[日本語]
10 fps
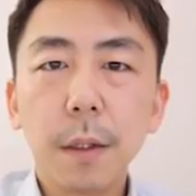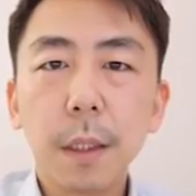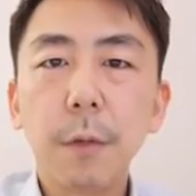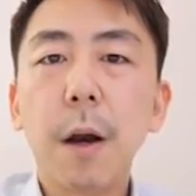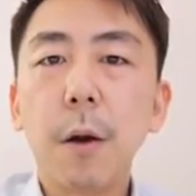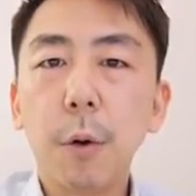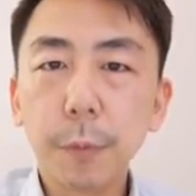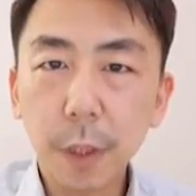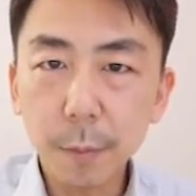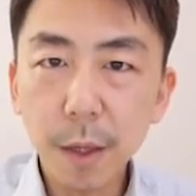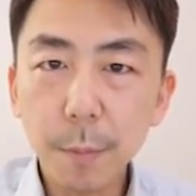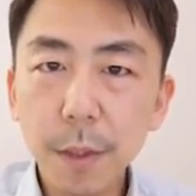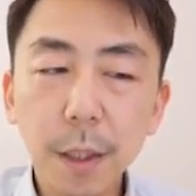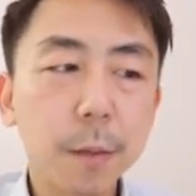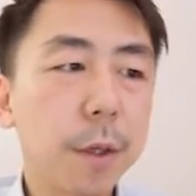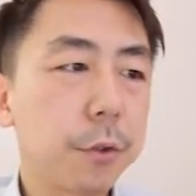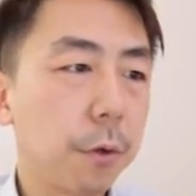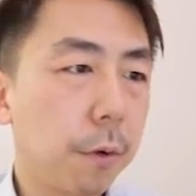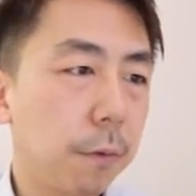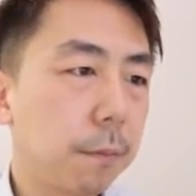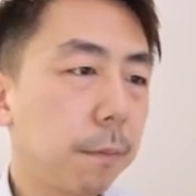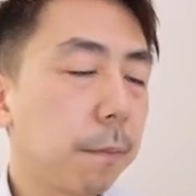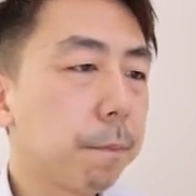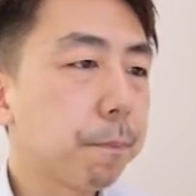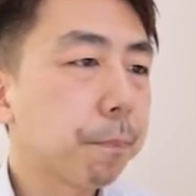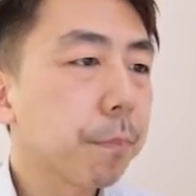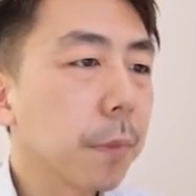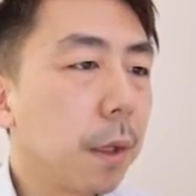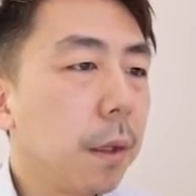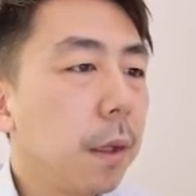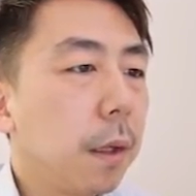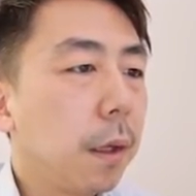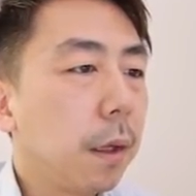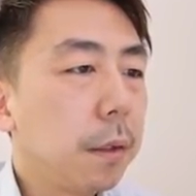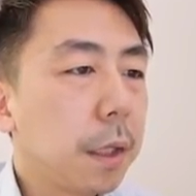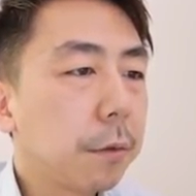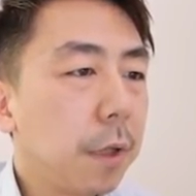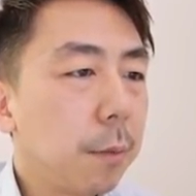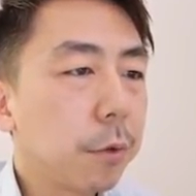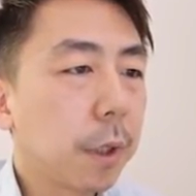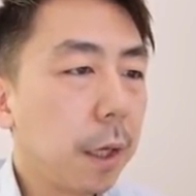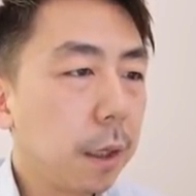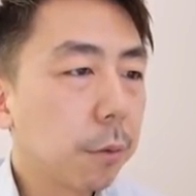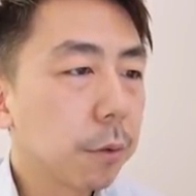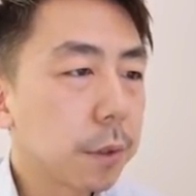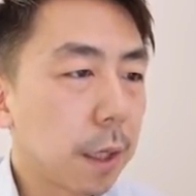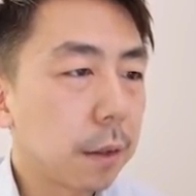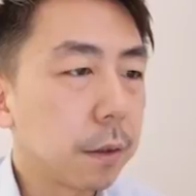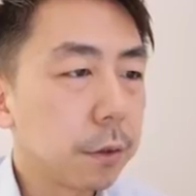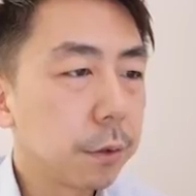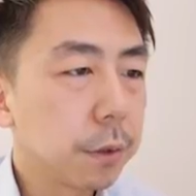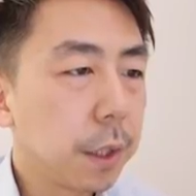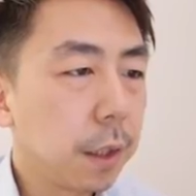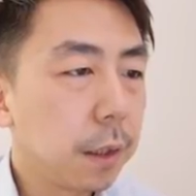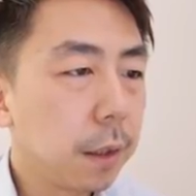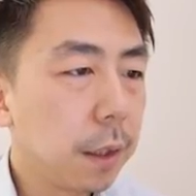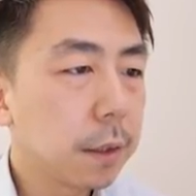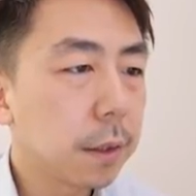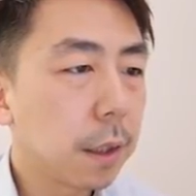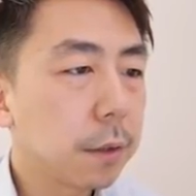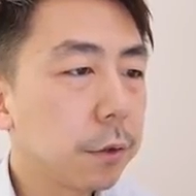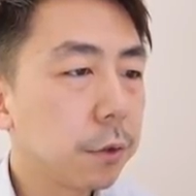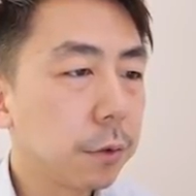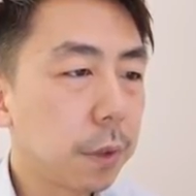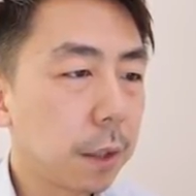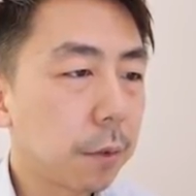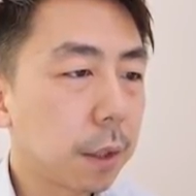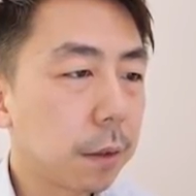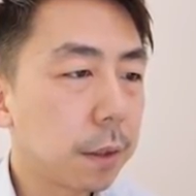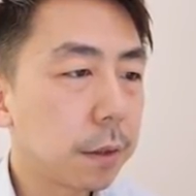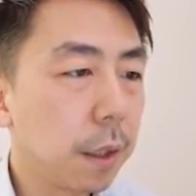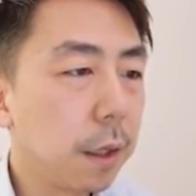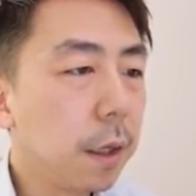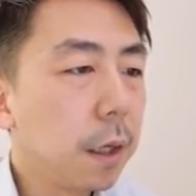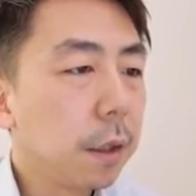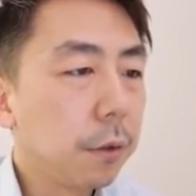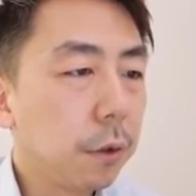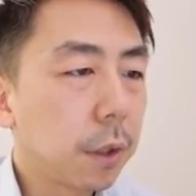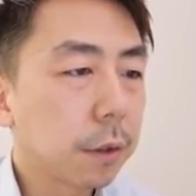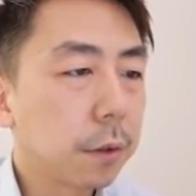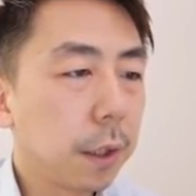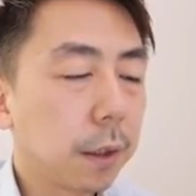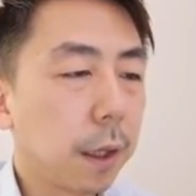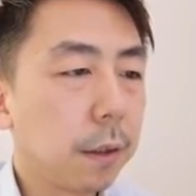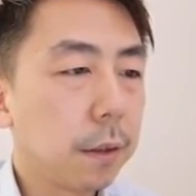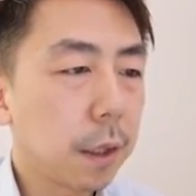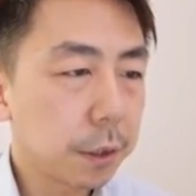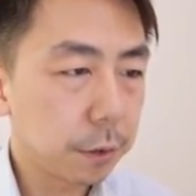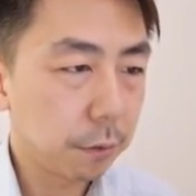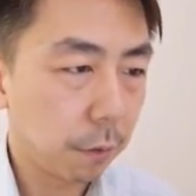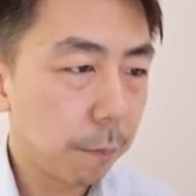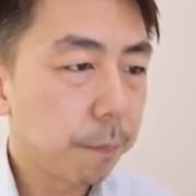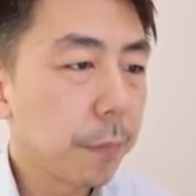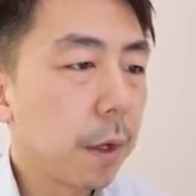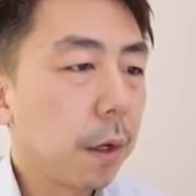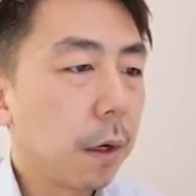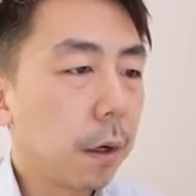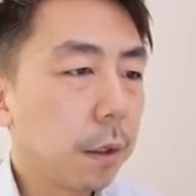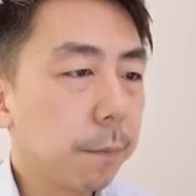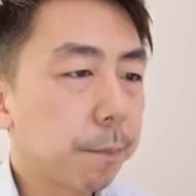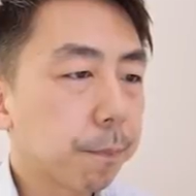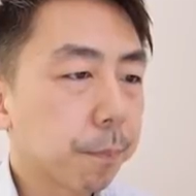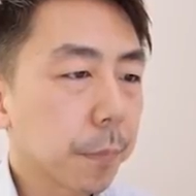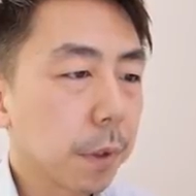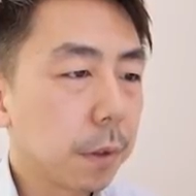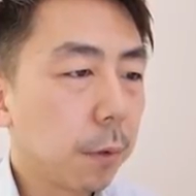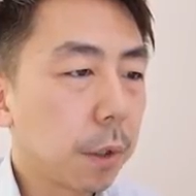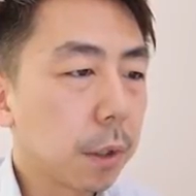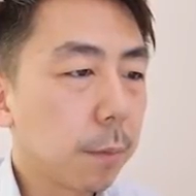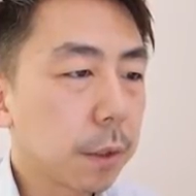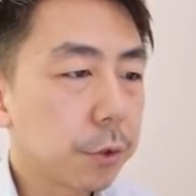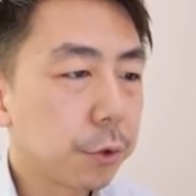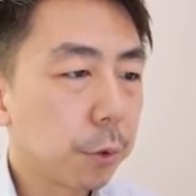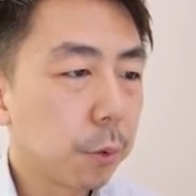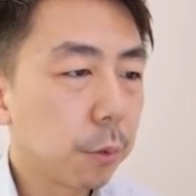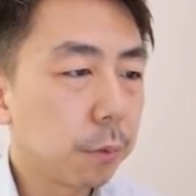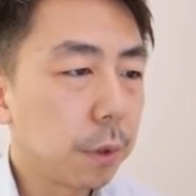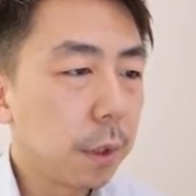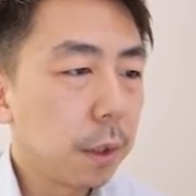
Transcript: ではお二人目見ていきましょう、えー、ニックネームけいこさん女性で30代の方ですね留学経験なしとはいでは行きましょう